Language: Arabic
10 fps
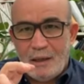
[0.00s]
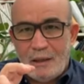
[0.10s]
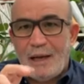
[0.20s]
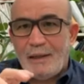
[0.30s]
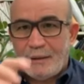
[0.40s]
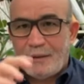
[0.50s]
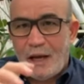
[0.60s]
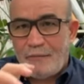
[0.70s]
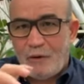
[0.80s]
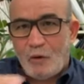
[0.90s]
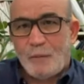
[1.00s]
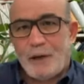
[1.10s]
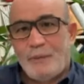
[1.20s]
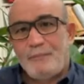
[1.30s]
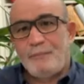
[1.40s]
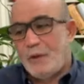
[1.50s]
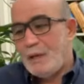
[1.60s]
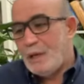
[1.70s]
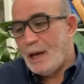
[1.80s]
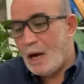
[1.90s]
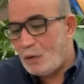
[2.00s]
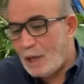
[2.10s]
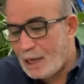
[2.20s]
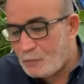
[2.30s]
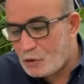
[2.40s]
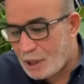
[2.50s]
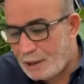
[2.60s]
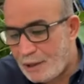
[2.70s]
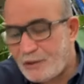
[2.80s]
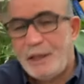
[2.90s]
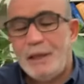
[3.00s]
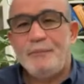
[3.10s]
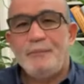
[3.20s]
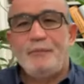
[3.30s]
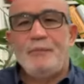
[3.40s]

نقاط الضعف الكبرى هؤلاء المجنسين